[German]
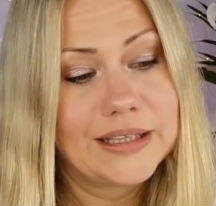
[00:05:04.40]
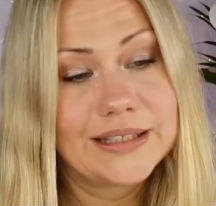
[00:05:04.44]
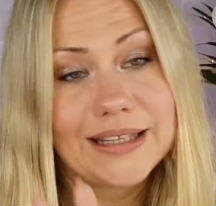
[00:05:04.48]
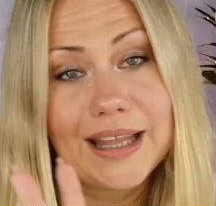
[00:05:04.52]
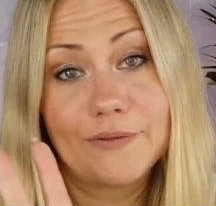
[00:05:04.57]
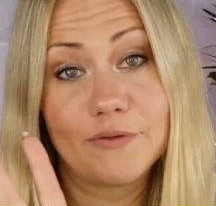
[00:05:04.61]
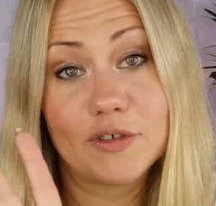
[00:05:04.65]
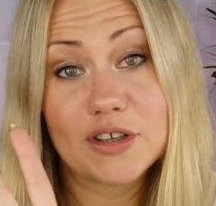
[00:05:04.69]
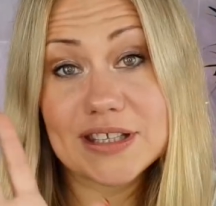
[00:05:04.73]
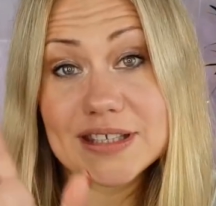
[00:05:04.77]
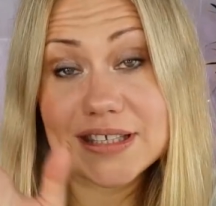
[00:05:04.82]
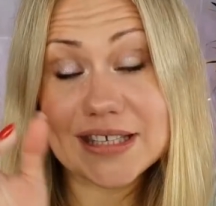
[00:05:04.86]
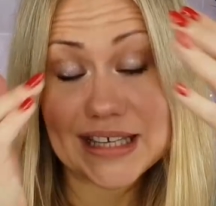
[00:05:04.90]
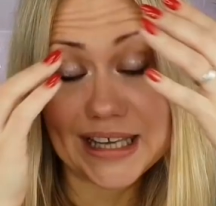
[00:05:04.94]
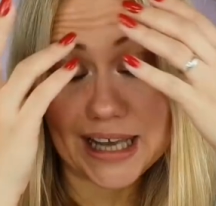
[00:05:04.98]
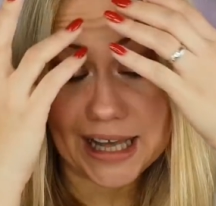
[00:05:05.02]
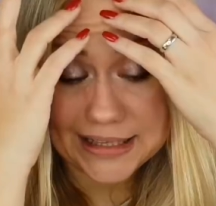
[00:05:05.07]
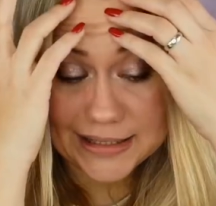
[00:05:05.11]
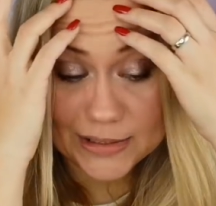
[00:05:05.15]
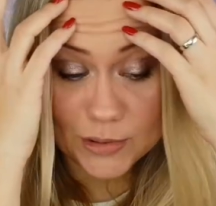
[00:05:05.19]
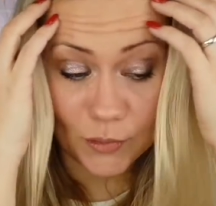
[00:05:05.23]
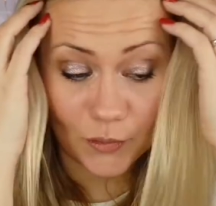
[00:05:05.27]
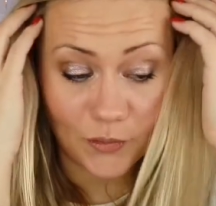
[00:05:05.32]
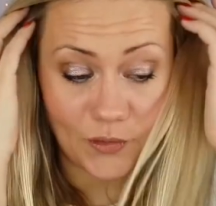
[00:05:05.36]
Dann wird es nicht
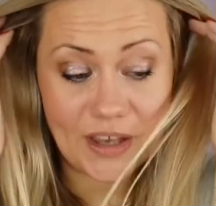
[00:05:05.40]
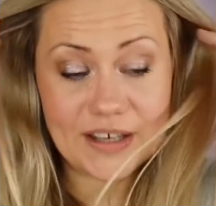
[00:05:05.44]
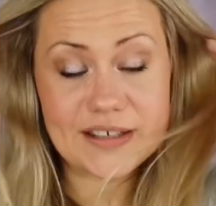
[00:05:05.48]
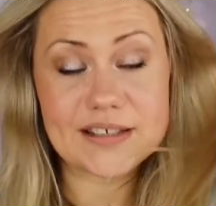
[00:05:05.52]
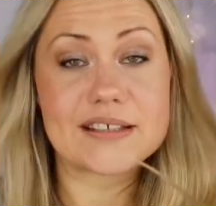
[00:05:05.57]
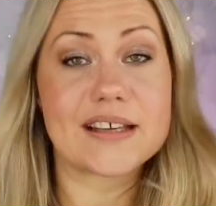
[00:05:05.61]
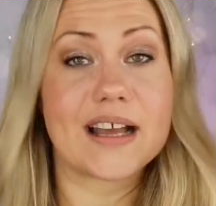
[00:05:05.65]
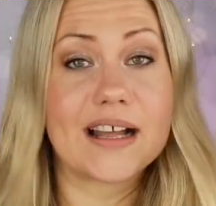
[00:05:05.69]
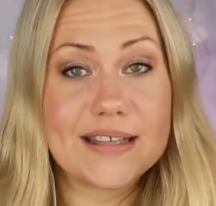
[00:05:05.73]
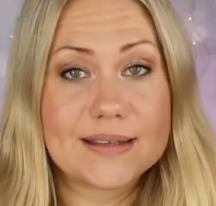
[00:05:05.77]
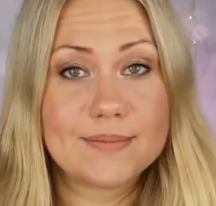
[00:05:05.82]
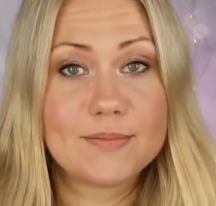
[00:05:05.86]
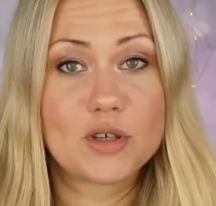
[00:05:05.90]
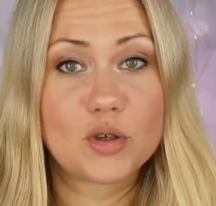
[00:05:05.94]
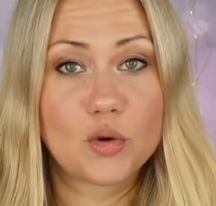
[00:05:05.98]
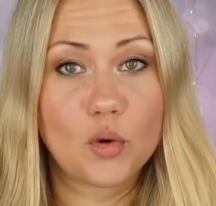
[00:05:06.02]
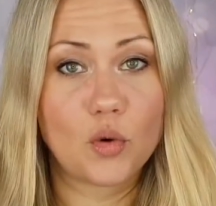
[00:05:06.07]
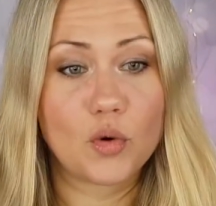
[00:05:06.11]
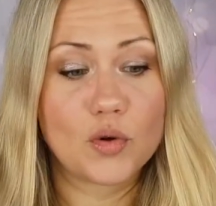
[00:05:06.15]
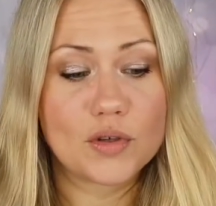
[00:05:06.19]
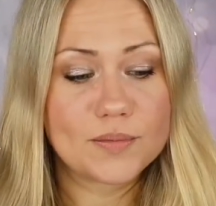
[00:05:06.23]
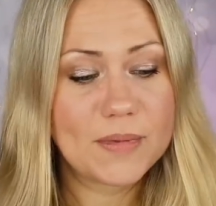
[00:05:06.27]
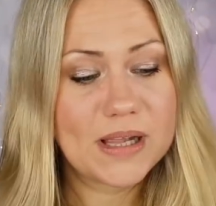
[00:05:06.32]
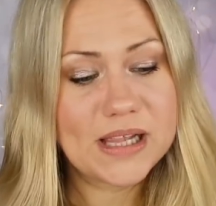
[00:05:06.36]
ganz so fettig als mit
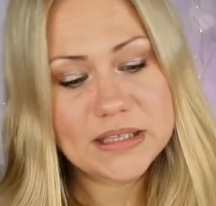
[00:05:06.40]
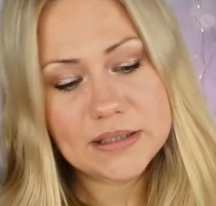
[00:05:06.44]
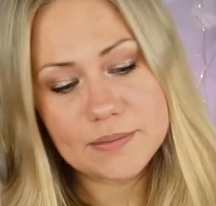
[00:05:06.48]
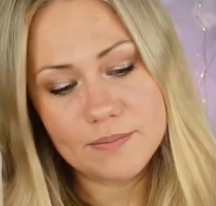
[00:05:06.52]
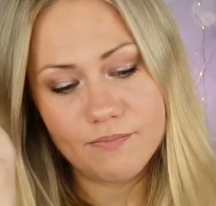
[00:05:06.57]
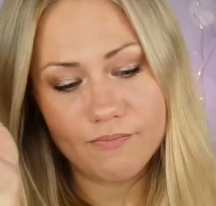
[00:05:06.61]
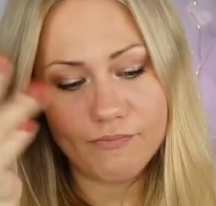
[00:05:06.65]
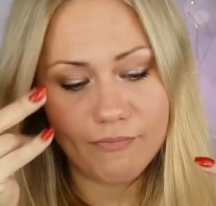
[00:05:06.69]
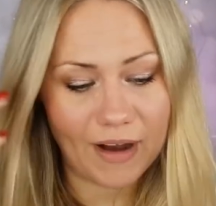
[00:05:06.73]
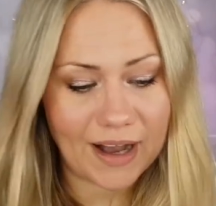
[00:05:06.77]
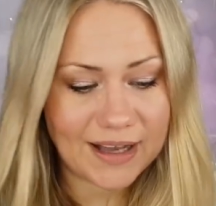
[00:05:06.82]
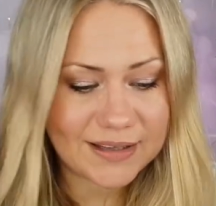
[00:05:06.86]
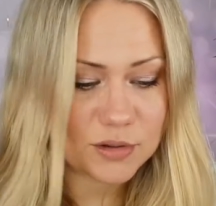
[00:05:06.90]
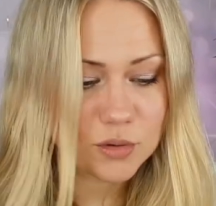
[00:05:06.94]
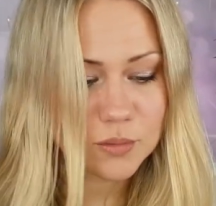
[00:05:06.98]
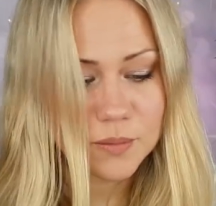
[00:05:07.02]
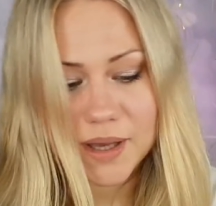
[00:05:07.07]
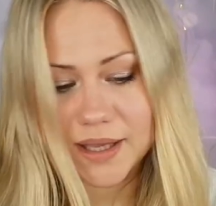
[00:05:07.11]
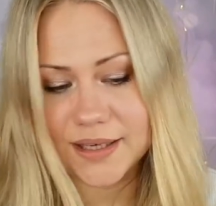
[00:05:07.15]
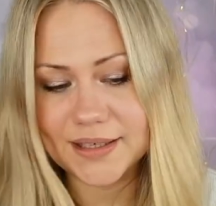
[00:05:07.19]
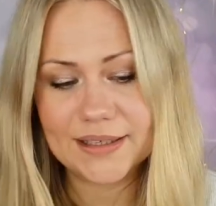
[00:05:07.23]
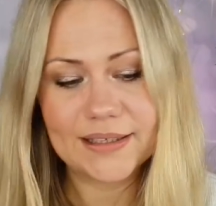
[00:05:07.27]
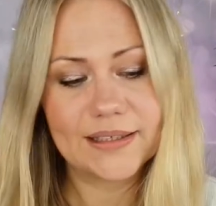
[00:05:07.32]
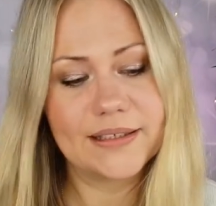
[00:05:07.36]
Kokosmilch. War so
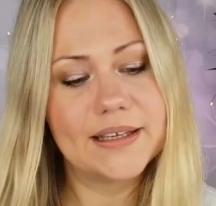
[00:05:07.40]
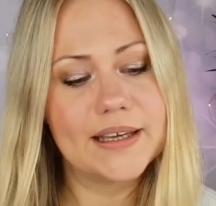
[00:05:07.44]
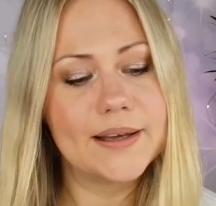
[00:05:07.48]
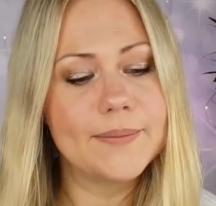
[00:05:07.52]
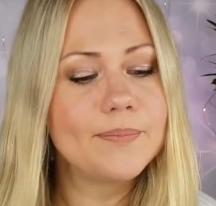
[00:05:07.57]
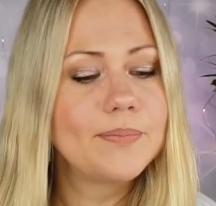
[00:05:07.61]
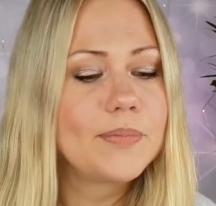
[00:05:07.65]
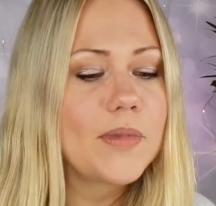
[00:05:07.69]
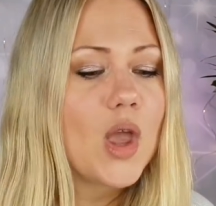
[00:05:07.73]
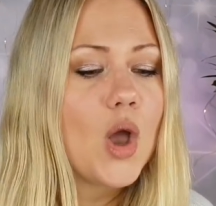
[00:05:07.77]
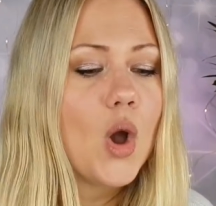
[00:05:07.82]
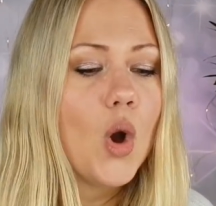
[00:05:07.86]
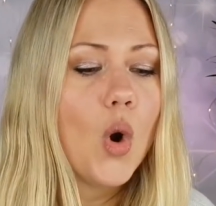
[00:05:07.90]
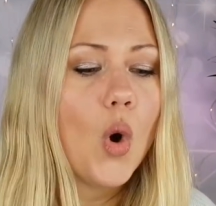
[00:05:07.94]
meine Idee.